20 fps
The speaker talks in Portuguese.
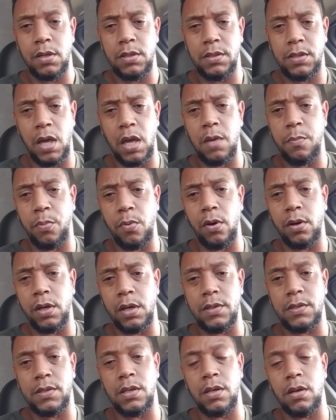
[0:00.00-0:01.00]
sem
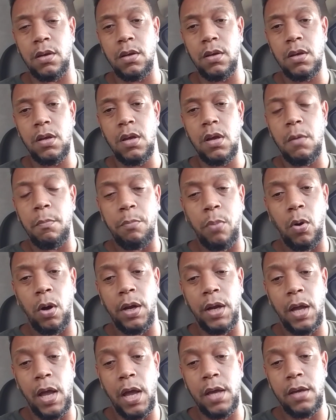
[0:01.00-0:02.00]
hipocrisia.
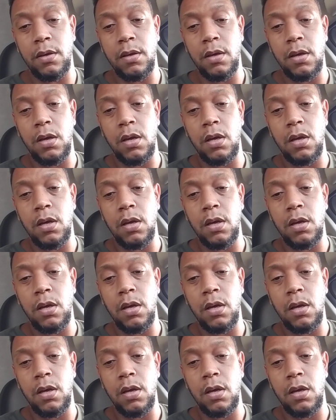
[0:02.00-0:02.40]
Porém,